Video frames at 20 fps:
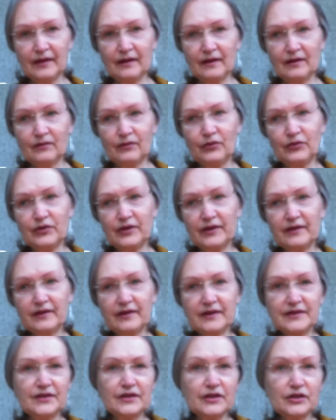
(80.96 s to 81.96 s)
Будет
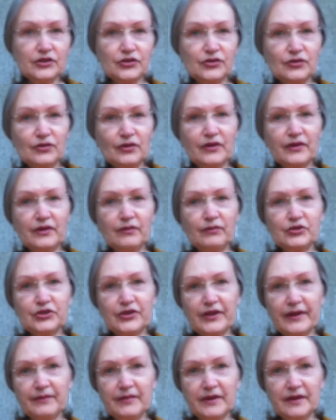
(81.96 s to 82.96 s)
раздражен и
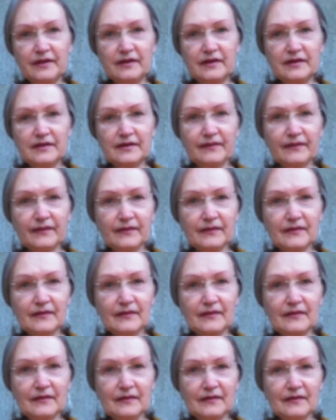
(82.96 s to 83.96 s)
может обидеть.
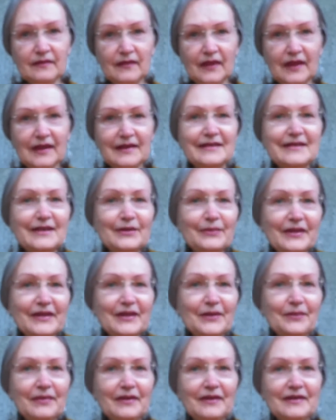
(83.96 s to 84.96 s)
Если бы
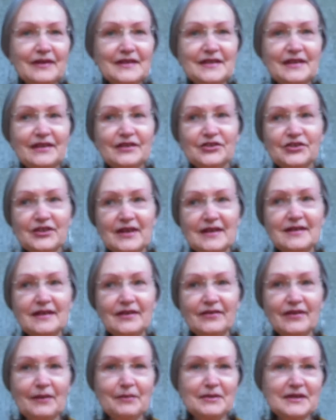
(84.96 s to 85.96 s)
это был рыцарь
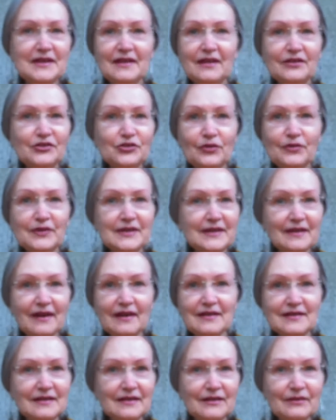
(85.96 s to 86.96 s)
жезлов, я бы сказала, что он
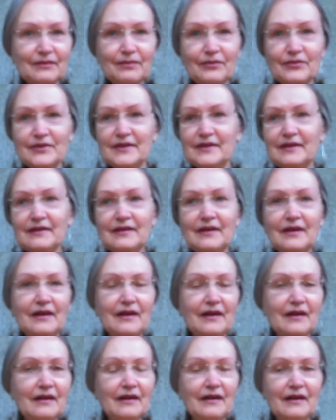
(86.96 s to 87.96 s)
страстный, просто
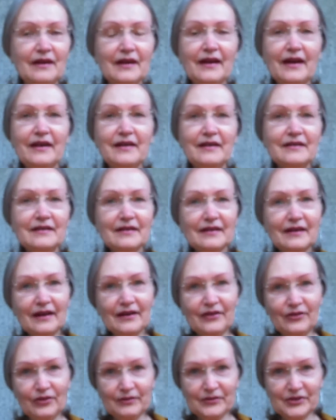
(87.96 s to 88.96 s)
горит
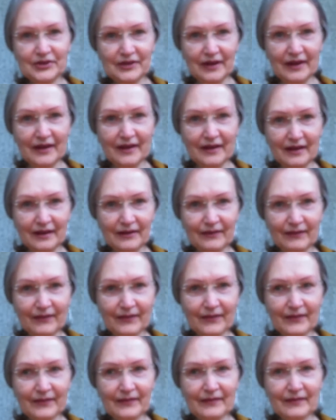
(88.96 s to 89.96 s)
огнем желания.
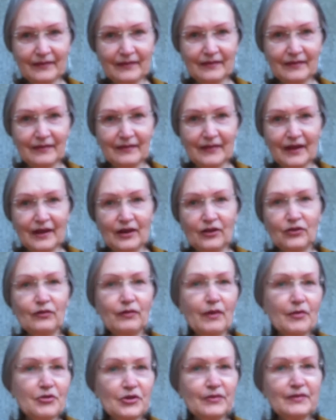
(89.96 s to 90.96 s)
Ну, в
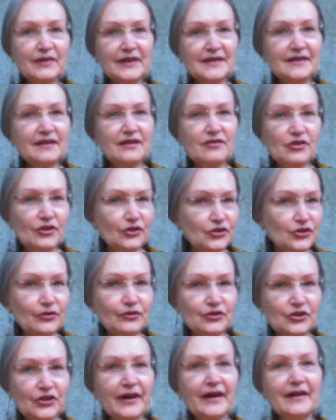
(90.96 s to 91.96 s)
общем, рыцарь чаш
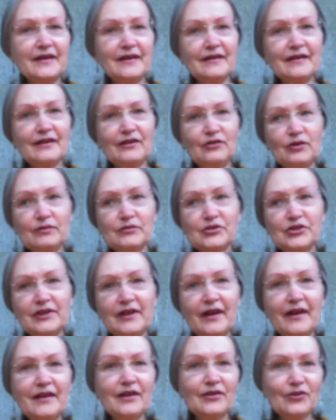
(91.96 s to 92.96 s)
тоже горит огнем
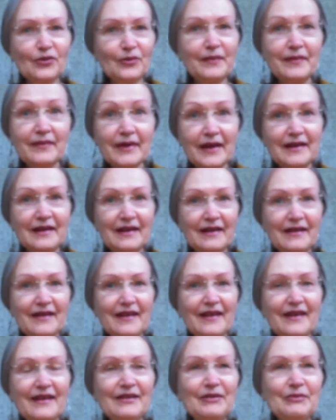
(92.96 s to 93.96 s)
желания, но
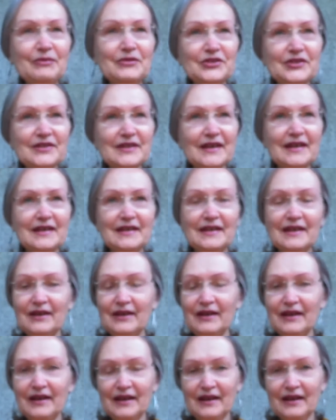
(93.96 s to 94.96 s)
медленнее, можно сказать, да.
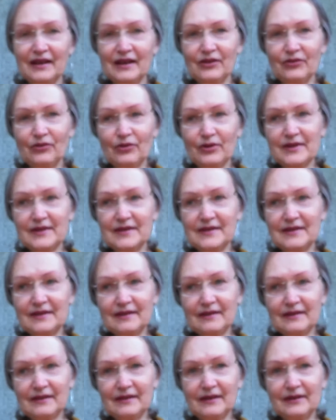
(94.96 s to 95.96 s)
То есть
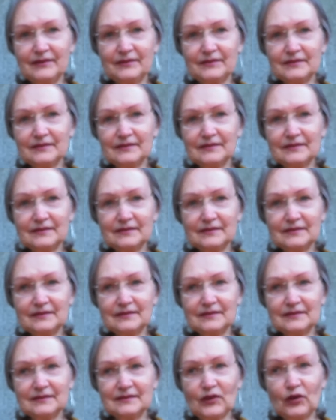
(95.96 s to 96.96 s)
а,
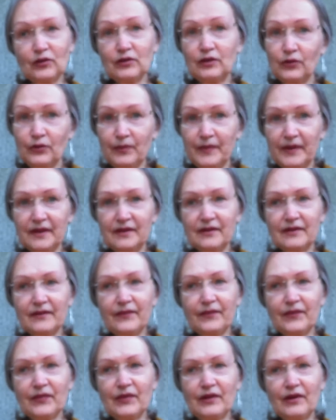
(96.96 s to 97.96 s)
он любит,
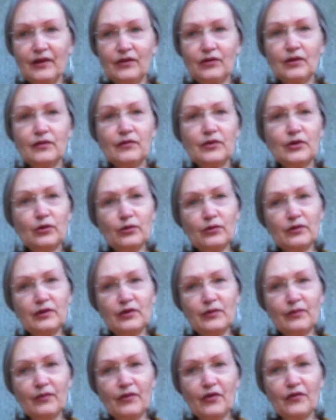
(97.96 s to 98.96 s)
но его
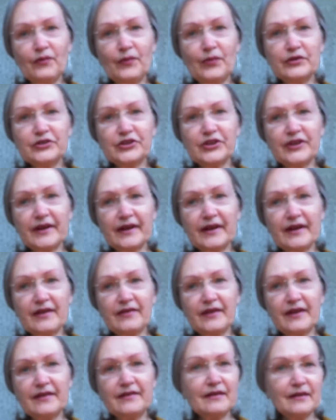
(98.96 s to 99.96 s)
любовь больше такая,
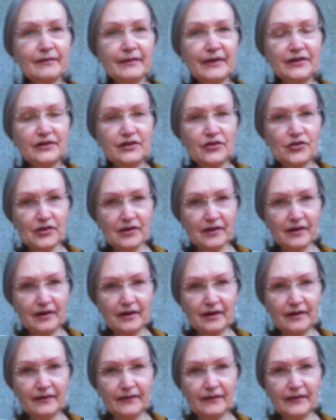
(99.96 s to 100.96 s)
знаете,
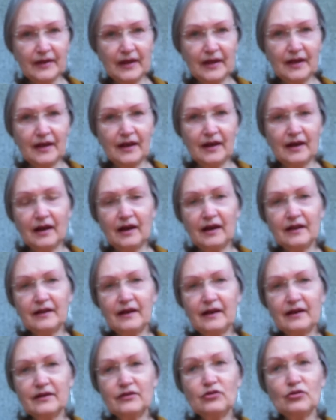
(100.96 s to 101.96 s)
романтическая.
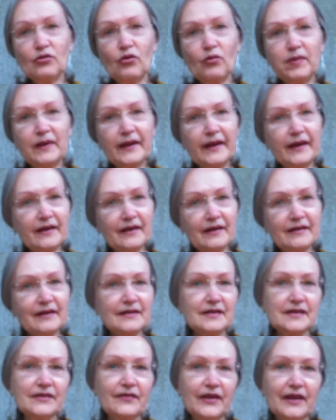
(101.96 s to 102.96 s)
Она теплая, она
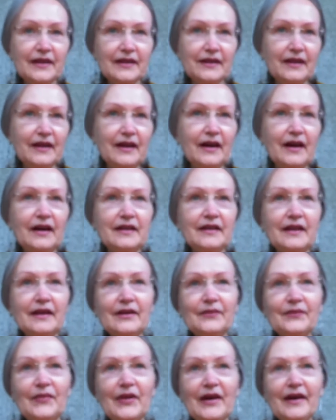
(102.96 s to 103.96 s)
светлая,
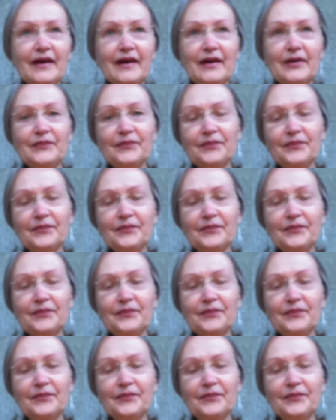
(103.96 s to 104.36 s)
она такая